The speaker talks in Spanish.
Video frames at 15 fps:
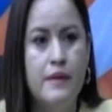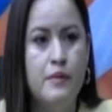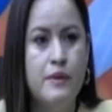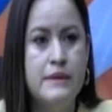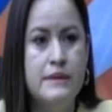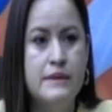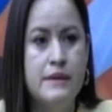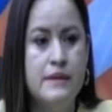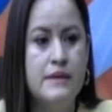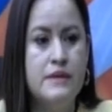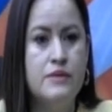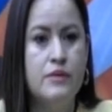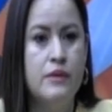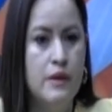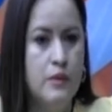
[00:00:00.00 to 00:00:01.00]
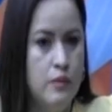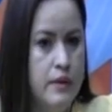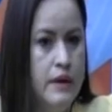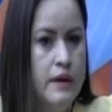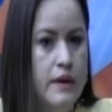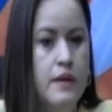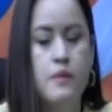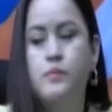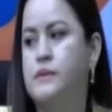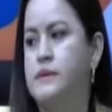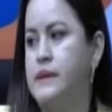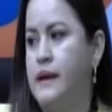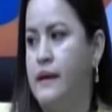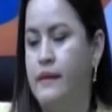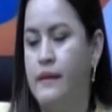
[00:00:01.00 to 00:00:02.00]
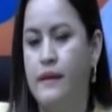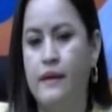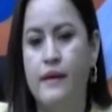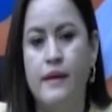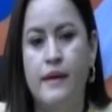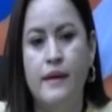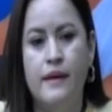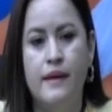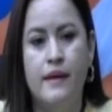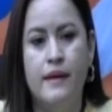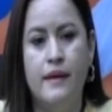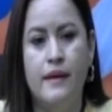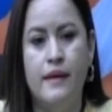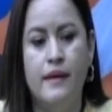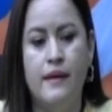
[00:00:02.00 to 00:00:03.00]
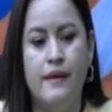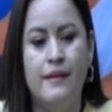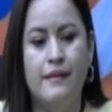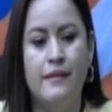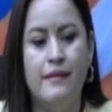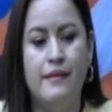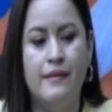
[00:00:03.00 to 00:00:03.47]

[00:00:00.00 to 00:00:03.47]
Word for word: Debo decir que soy la única diputada eh,